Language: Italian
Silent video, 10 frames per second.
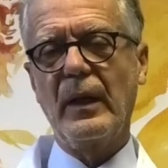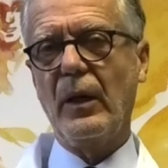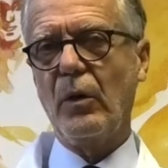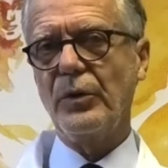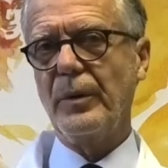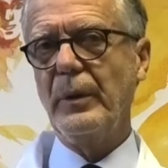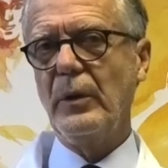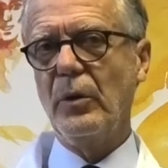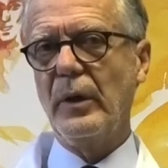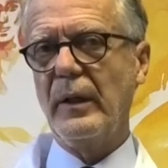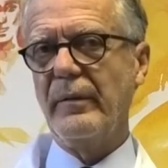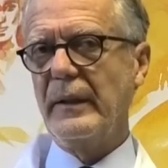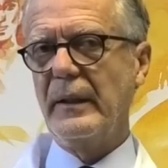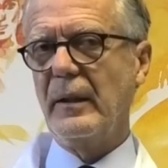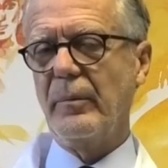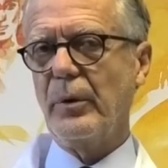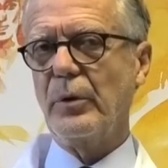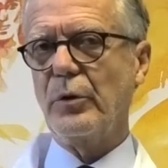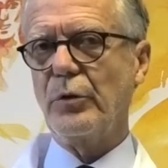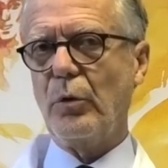la cosa migliore è venire in
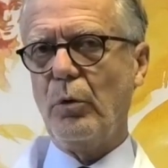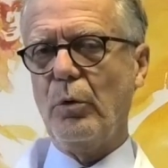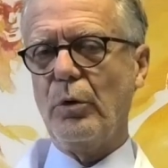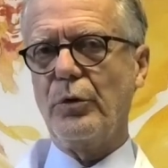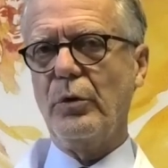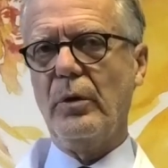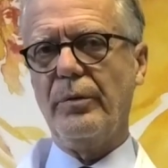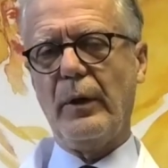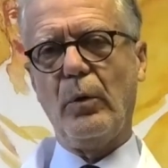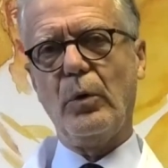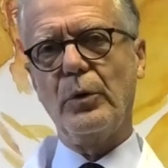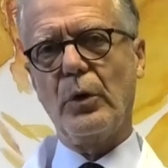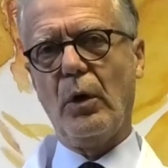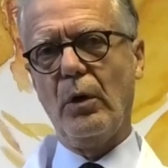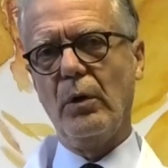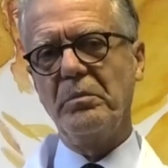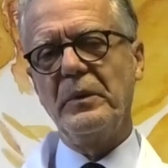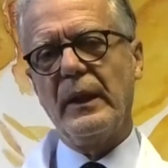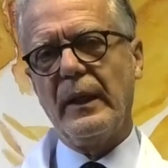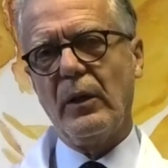pronto soccorso, fare un controllo.
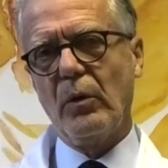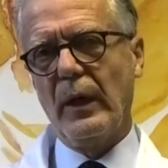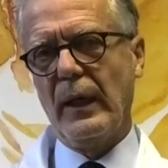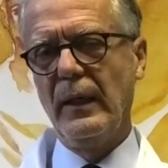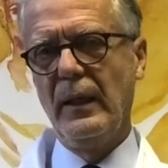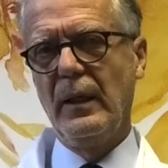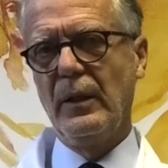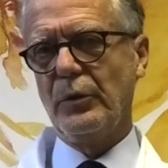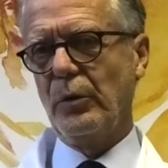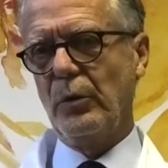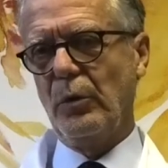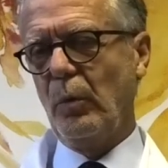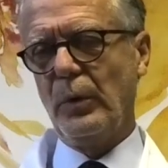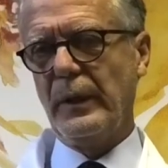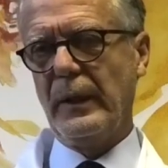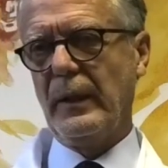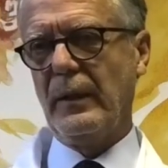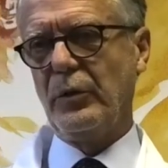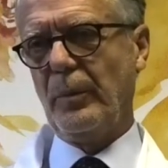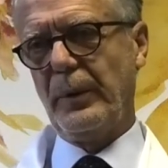Di regola sono dovute,
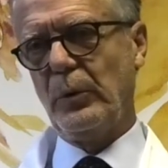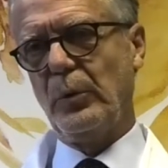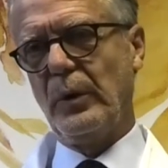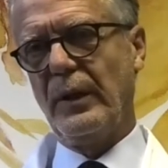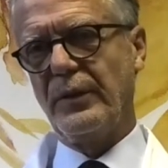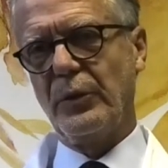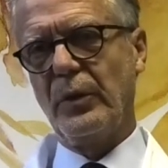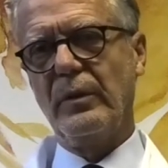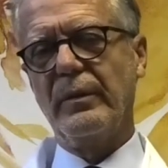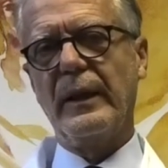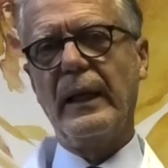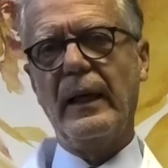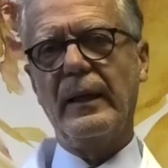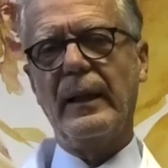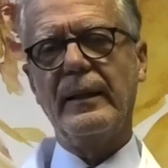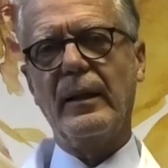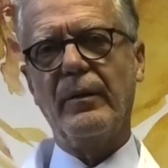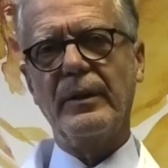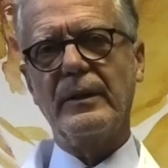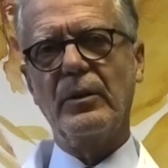soprattutto nella stagione invernale, ad altre
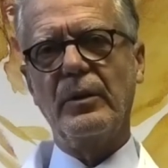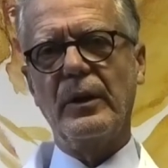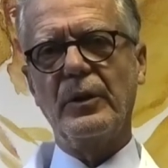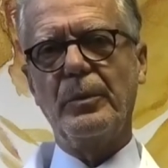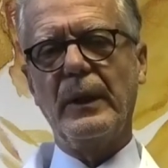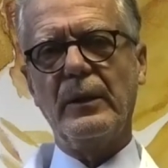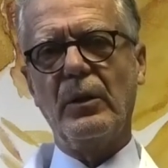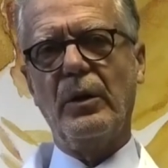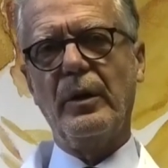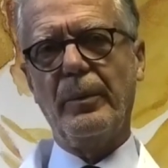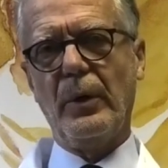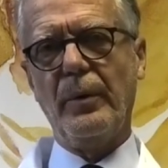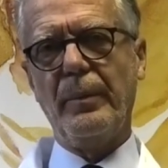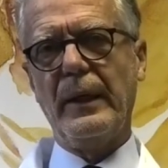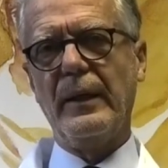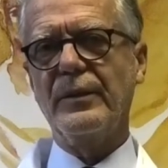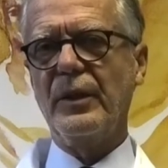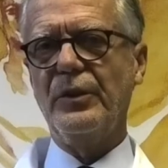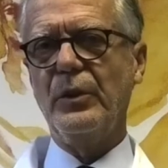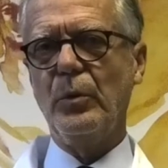affezioni respiratorie, però è bene
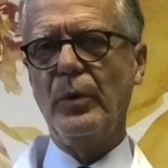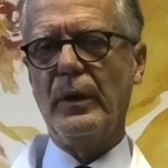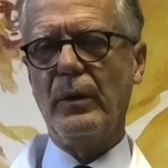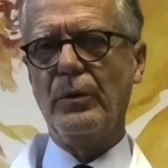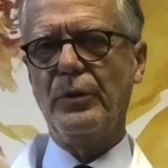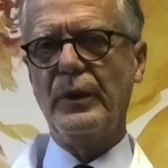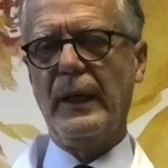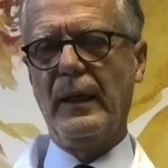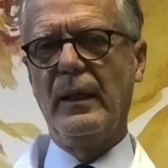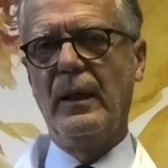essere sicuri che non sia